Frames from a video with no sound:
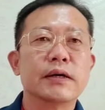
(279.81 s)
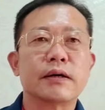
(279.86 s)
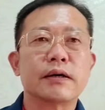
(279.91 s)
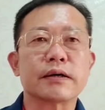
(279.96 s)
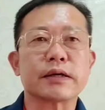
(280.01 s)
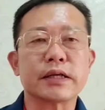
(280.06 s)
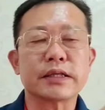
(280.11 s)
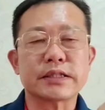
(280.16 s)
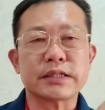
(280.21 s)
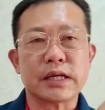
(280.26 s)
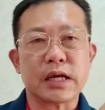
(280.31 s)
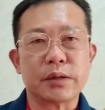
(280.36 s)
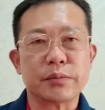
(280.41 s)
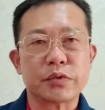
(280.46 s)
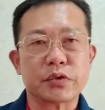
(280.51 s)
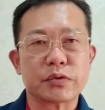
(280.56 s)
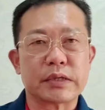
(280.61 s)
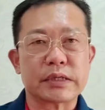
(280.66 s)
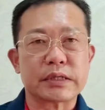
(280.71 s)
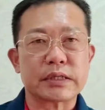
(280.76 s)
어, 일진
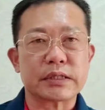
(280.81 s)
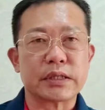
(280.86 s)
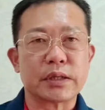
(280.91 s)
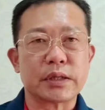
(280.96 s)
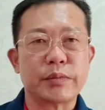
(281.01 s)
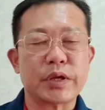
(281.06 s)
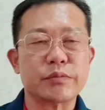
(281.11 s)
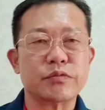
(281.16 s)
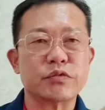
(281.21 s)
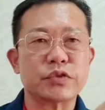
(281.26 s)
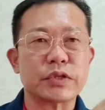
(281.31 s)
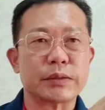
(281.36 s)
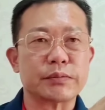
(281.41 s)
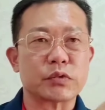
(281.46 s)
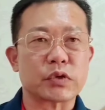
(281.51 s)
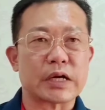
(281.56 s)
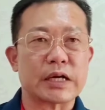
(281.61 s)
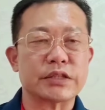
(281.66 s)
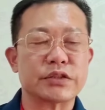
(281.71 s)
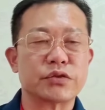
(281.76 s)
합이 들어왔기 때문에
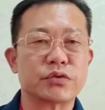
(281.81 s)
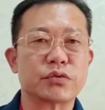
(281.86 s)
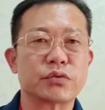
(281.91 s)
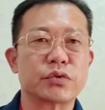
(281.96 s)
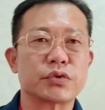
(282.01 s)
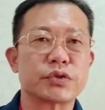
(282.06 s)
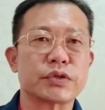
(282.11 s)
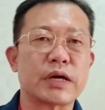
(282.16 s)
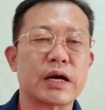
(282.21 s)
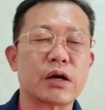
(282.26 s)
문사합도 같이 들어오죠.